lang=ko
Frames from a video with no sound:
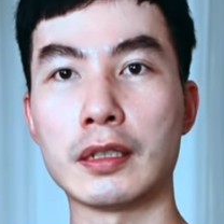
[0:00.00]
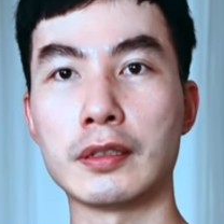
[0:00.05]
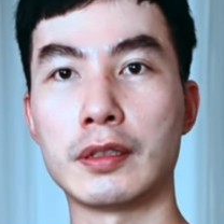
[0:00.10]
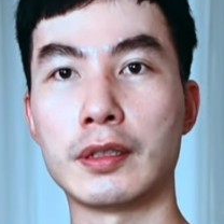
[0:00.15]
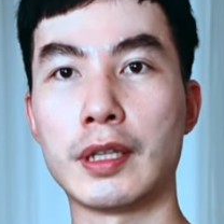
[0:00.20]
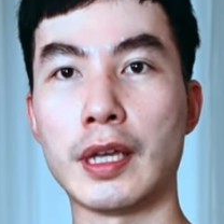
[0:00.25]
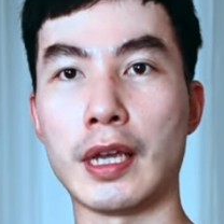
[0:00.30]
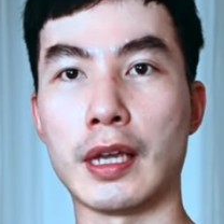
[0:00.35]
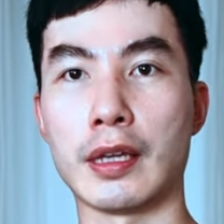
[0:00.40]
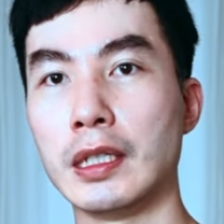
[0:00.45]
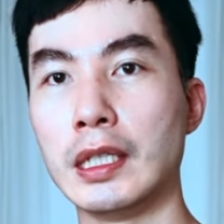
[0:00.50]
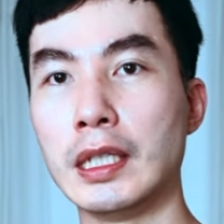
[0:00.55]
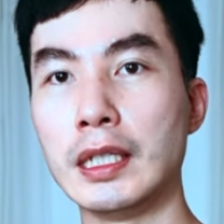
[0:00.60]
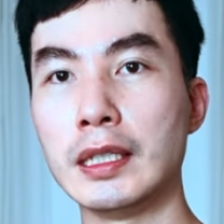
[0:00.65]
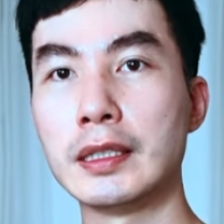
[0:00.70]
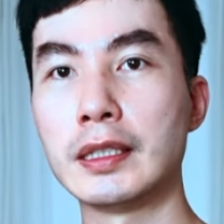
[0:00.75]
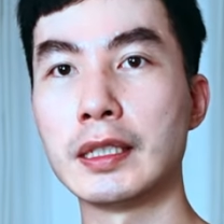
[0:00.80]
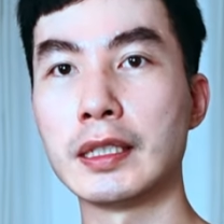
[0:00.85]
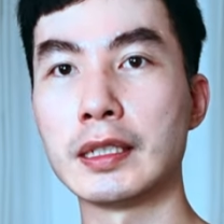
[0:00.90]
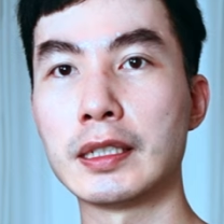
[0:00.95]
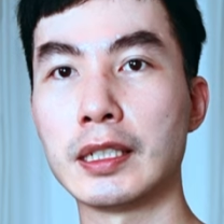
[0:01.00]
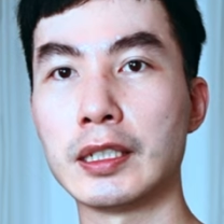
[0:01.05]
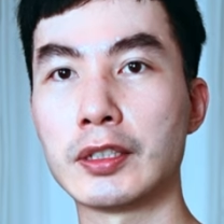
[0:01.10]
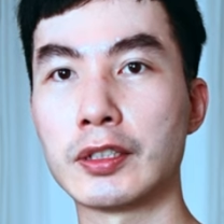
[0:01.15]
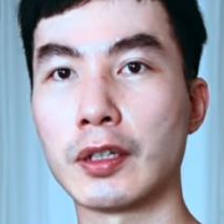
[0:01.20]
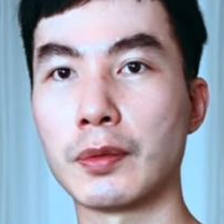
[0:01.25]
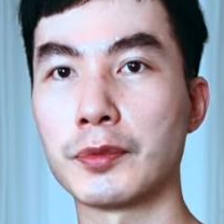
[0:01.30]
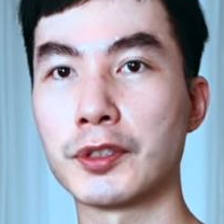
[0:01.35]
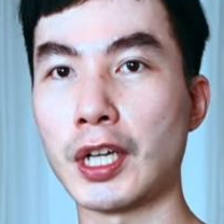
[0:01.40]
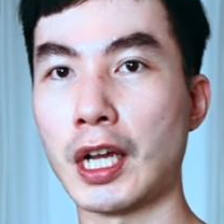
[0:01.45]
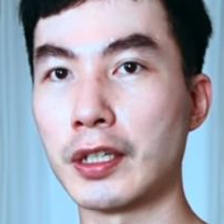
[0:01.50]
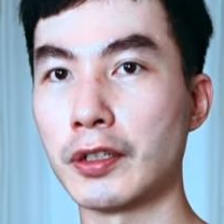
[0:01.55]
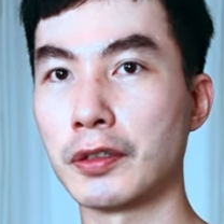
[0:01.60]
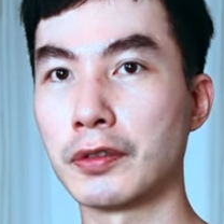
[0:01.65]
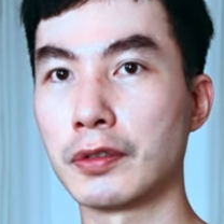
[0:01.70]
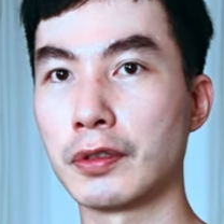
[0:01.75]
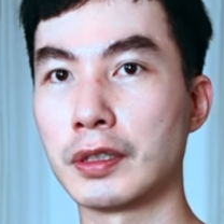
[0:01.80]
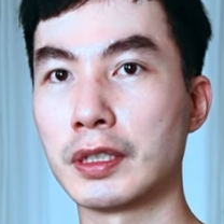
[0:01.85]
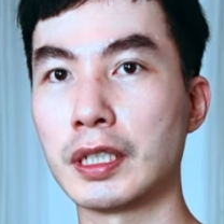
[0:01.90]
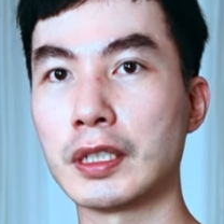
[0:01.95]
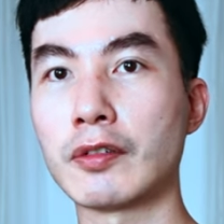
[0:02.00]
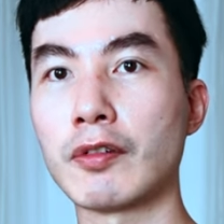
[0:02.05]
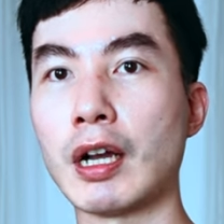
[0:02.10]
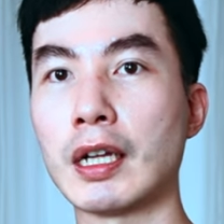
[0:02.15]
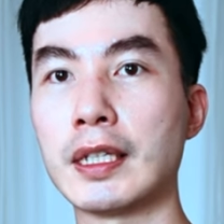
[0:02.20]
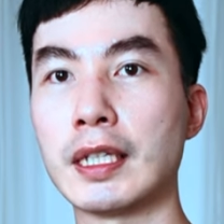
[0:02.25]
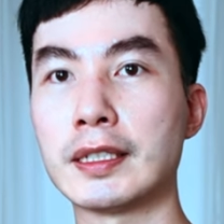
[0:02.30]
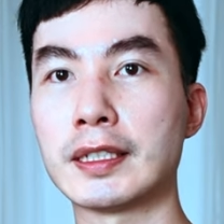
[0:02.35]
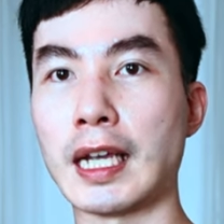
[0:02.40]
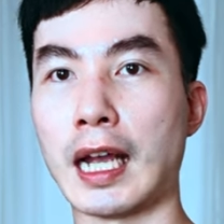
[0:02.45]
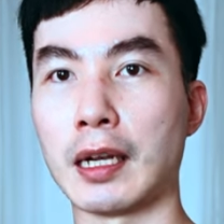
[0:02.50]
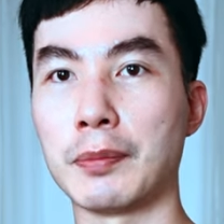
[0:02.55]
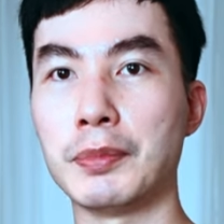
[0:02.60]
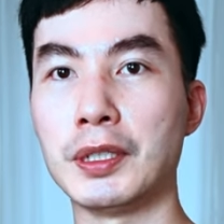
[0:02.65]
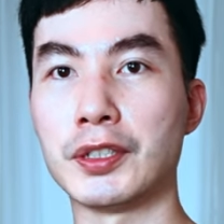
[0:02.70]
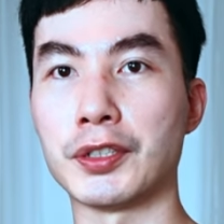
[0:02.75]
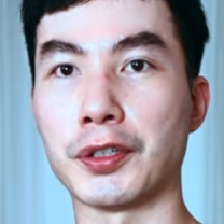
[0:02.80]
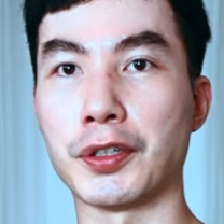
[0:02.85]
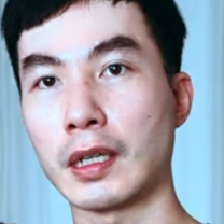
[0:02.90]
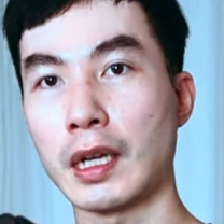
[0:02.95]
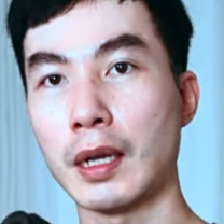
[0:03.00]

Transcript: 하는데 1인칭 시점 촬영으로 특화된 장비죠.